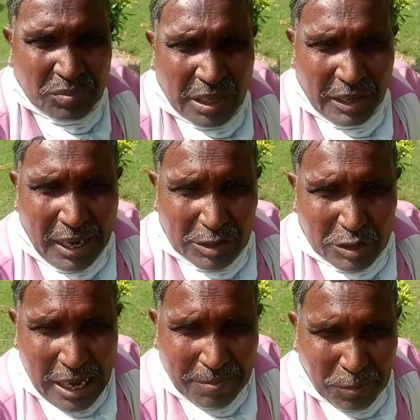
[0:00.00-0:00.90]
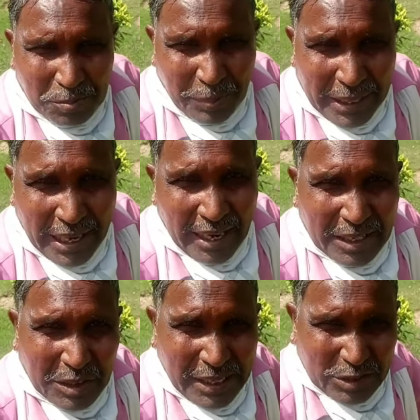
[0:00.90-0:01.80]
लगता पेडे लगते
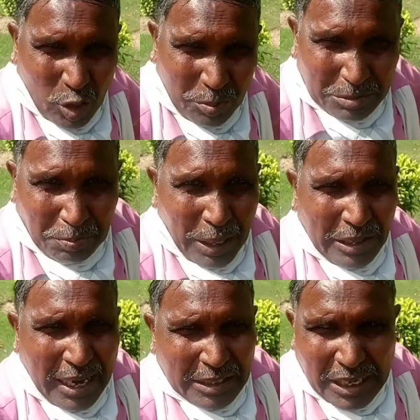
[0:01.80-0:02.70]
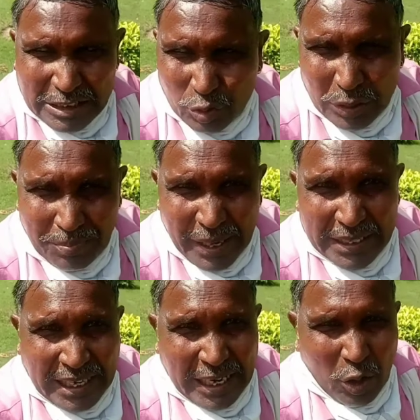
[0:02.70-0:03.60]
हैं जो भी फल लगता जी उसने बेच
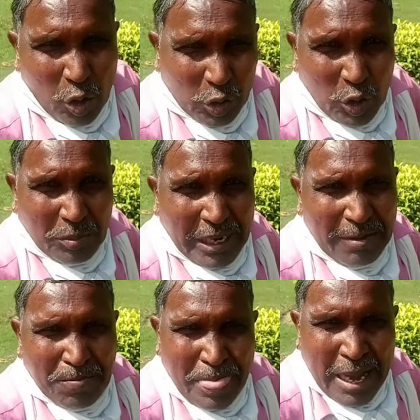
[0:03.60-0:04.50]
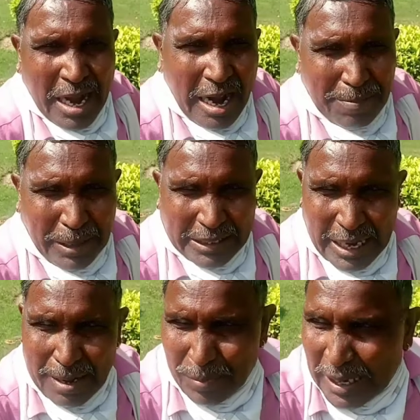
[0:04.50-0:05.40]
कर लॉकडाउन में अपना टाइम
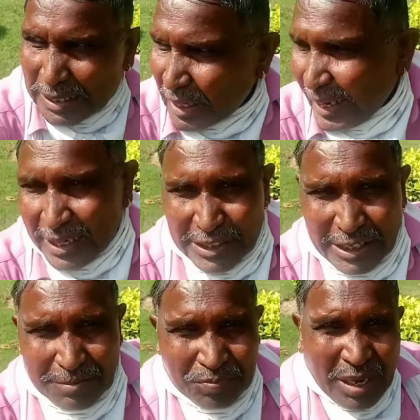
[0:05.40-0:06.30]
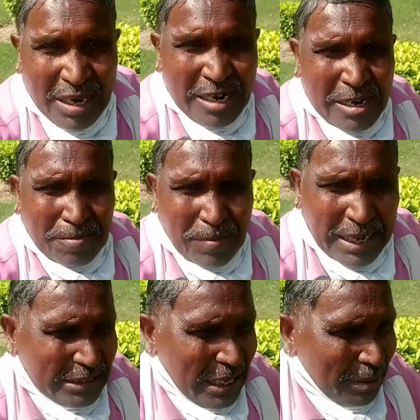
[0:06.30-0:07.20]
पास कर रहे हैं जी भाई साहब जी